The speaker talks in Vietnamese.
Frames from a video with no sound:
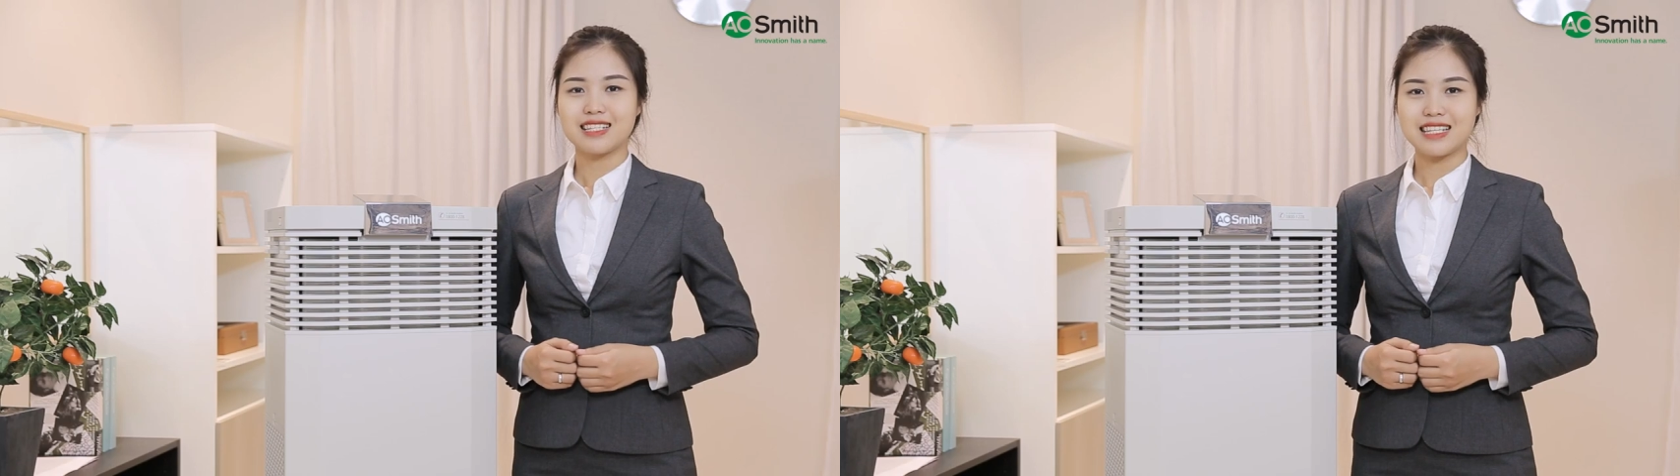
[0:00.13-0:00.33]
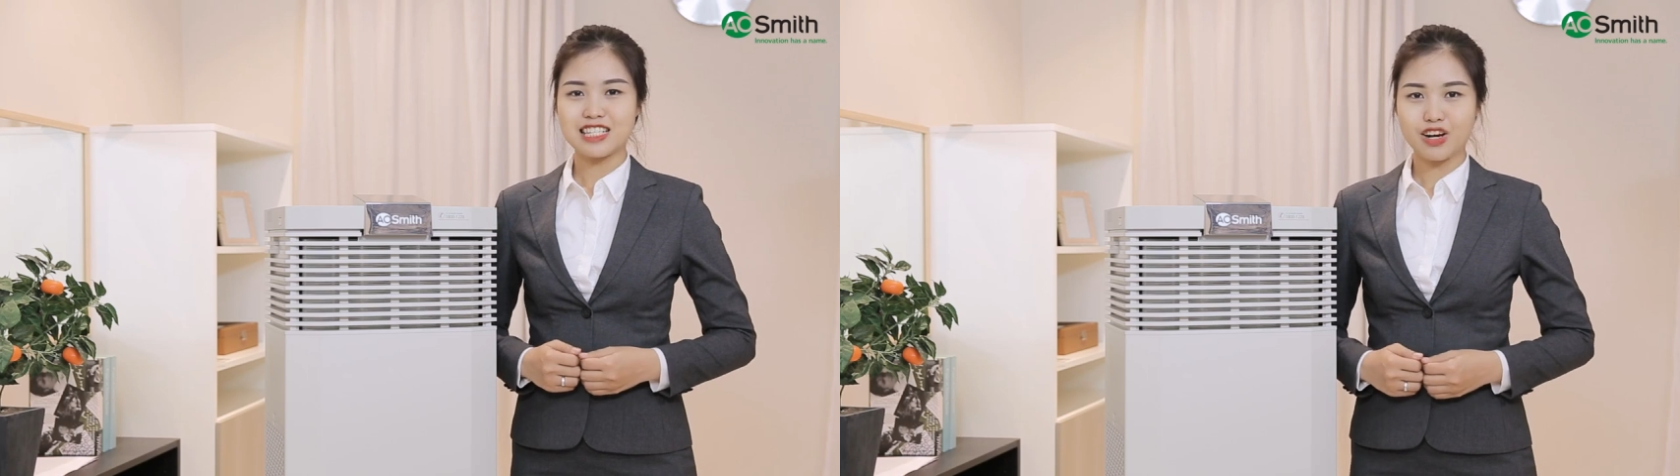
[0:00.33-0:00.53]

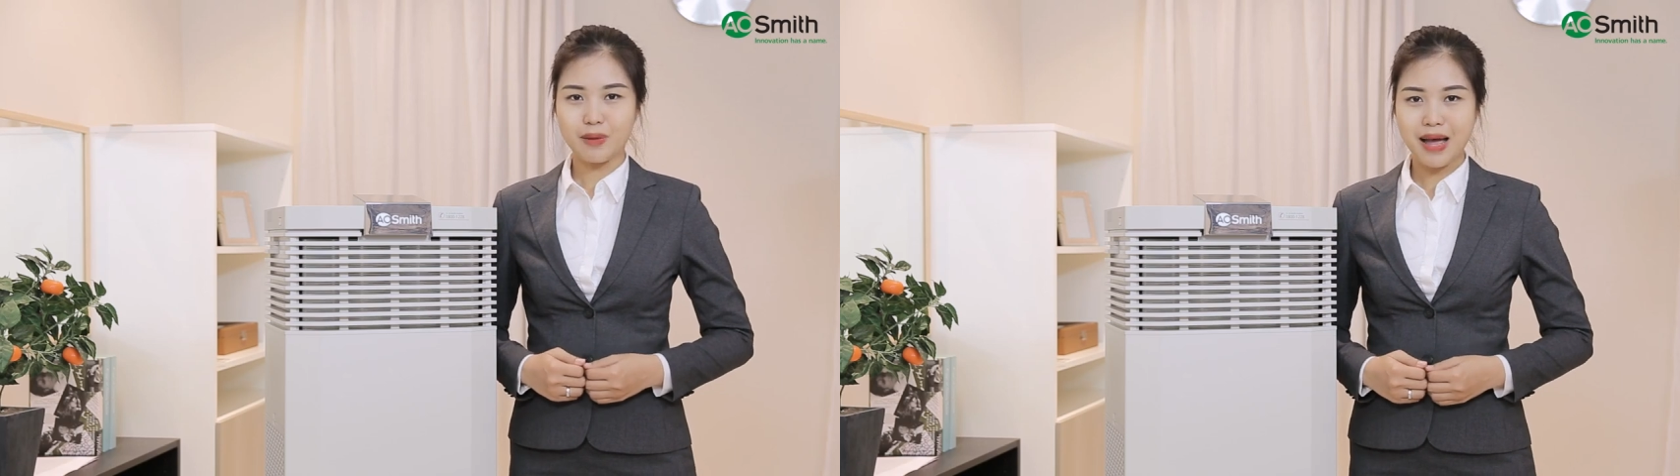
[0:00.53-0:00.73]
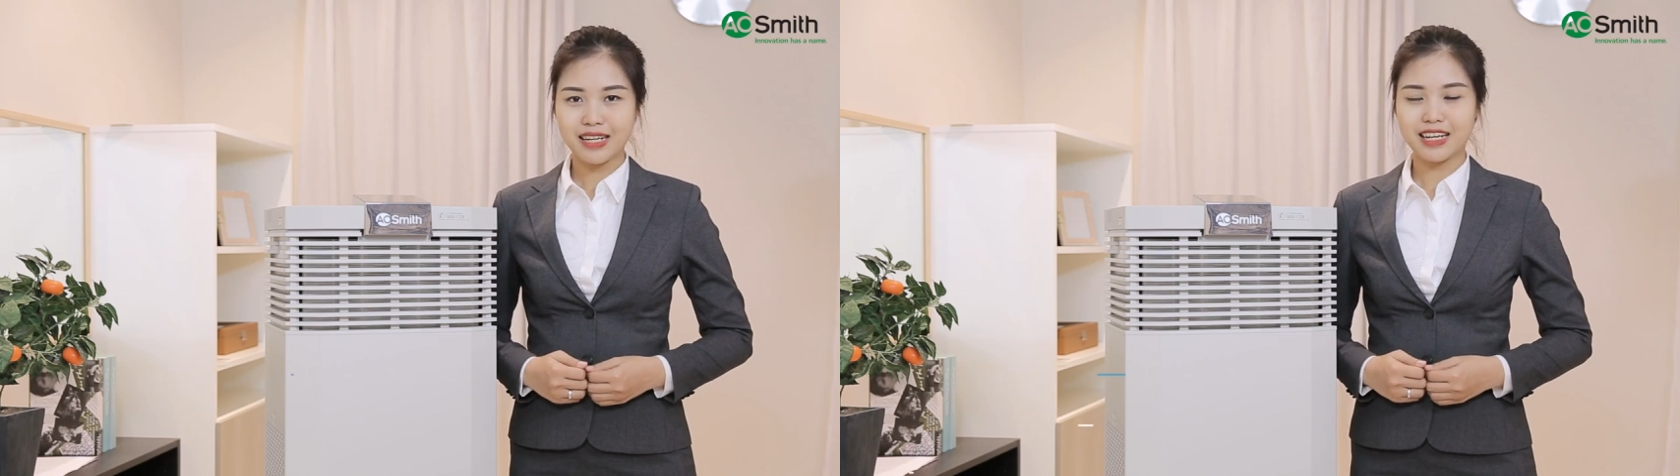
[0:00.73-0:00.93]
Xin chào các
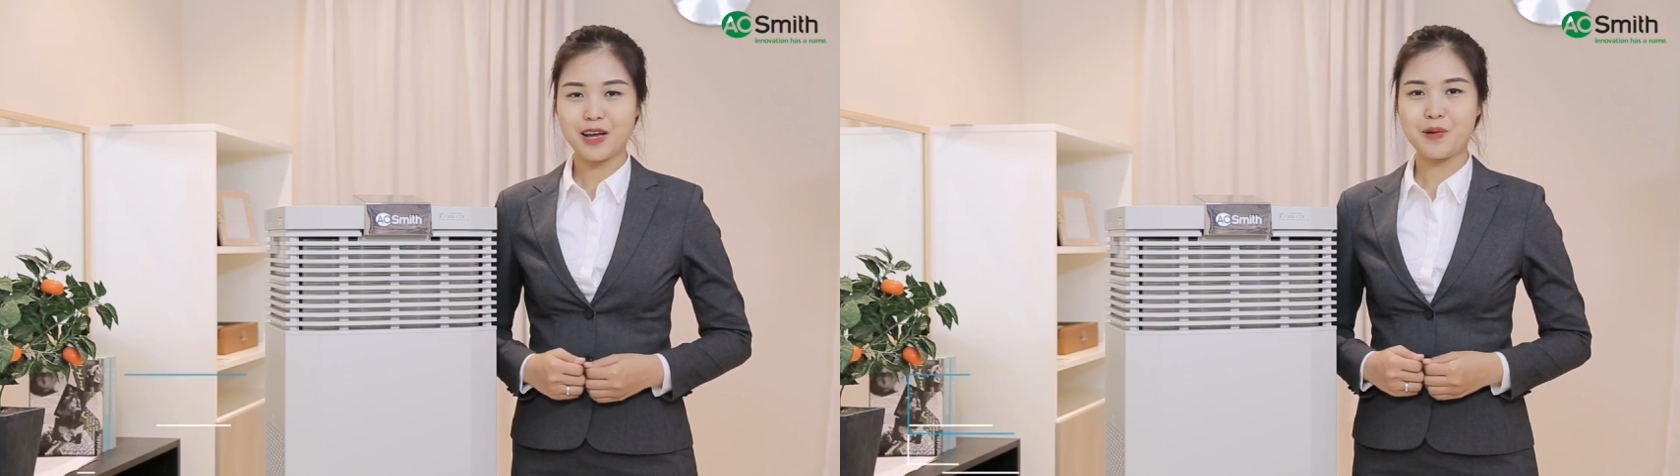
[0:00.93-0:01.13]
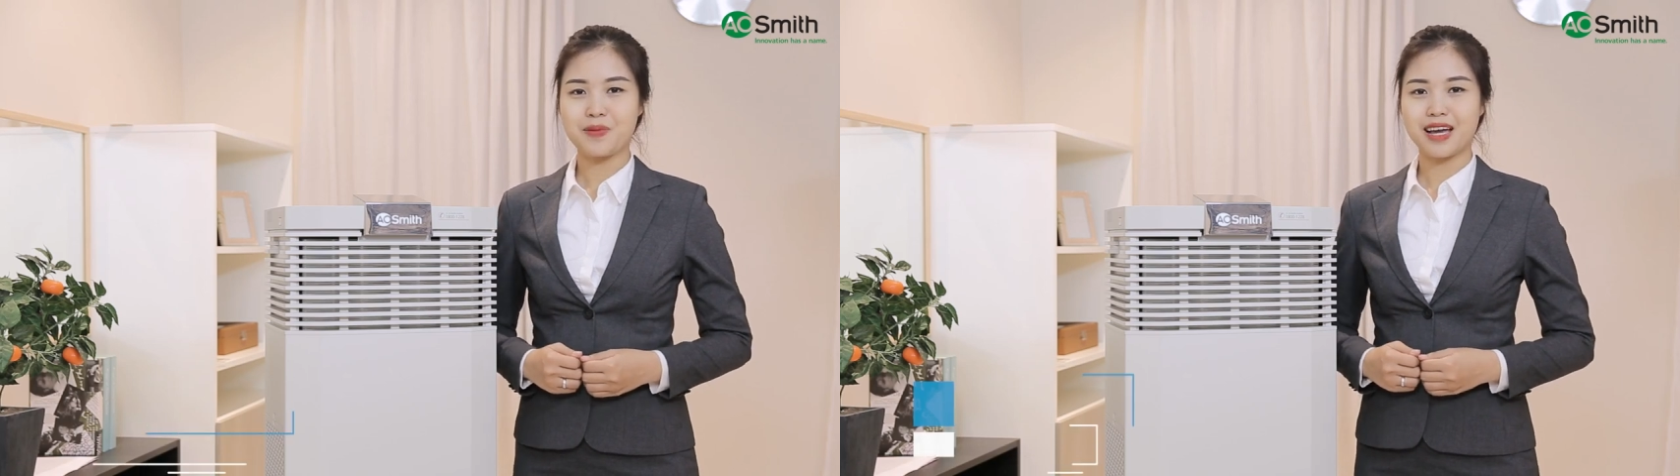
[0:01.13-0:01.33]
bạn, ngày
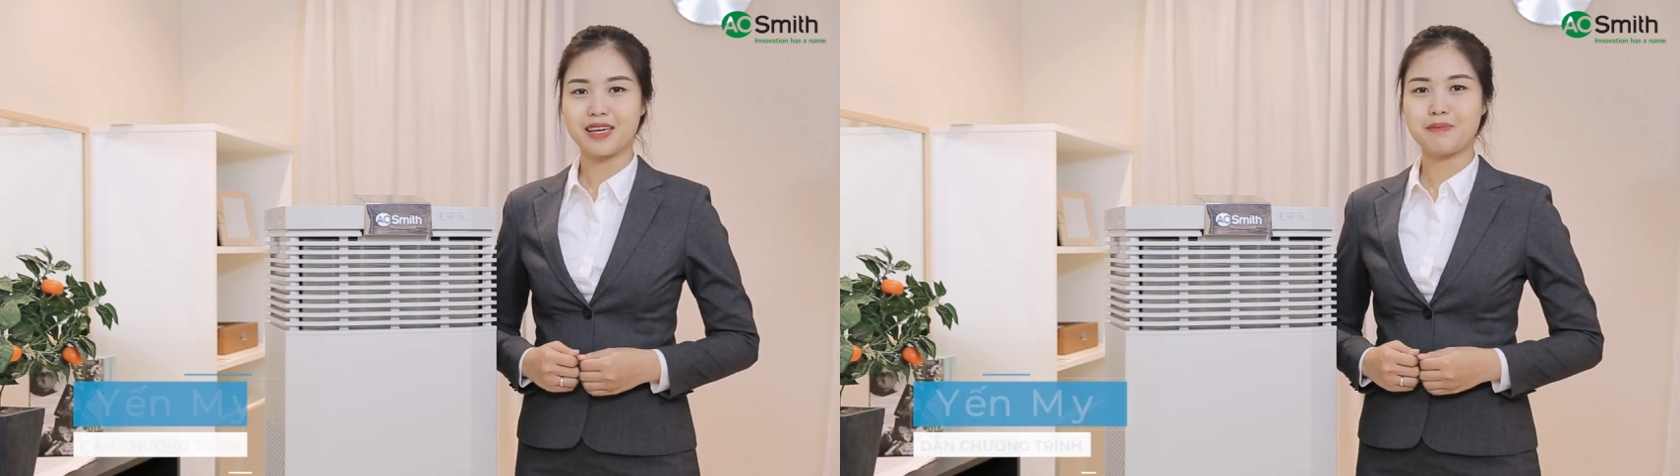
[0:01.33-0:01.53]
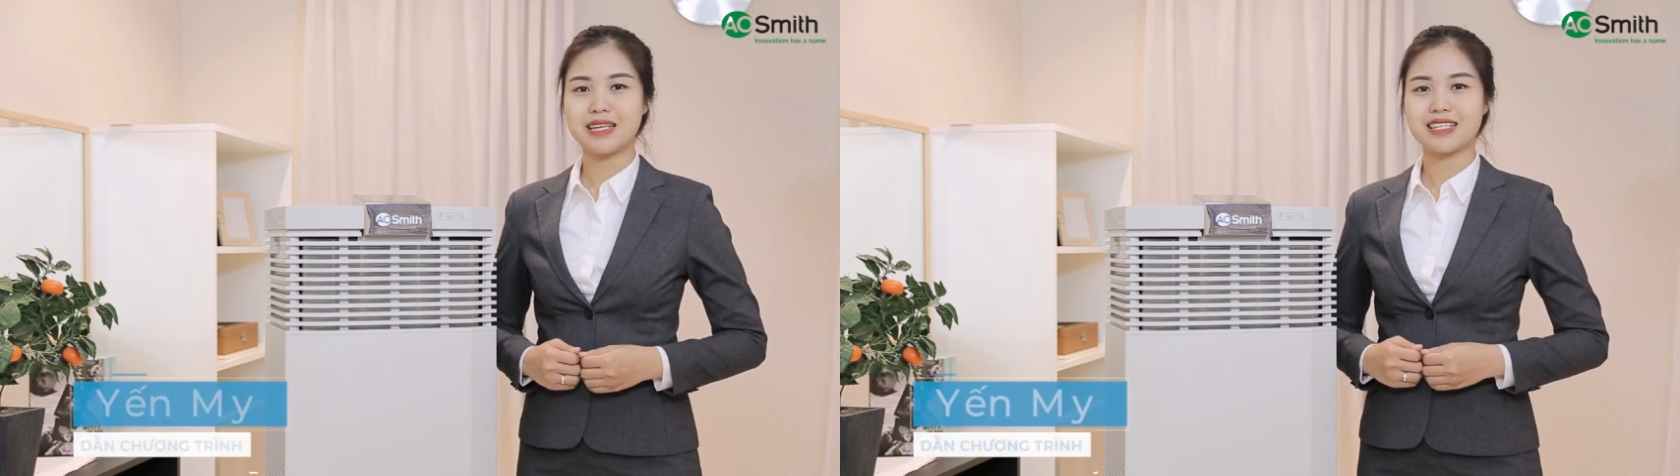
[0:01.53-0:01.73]
hôm nay mình